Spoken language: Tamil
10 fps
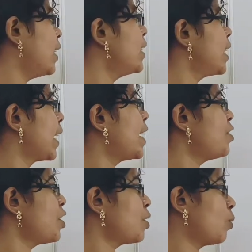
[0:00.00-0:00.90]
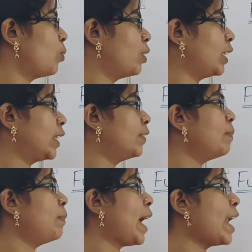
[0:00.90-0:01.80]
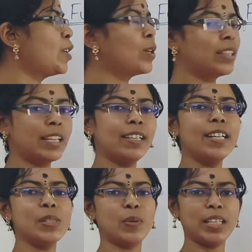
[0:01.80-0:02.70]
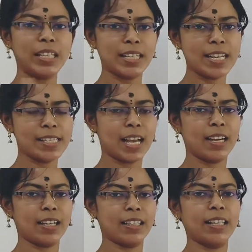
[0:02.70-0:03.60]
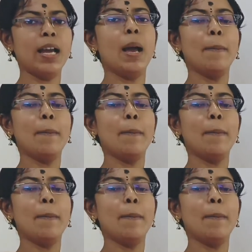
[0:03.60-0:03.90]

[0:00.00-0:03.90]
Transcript: அண்ட் செகண்டரி க்ரோத் அதாவது பிளான்ட்டோட திக்னஸ் வந்து இன்க்ரீஸ் ஆகிறது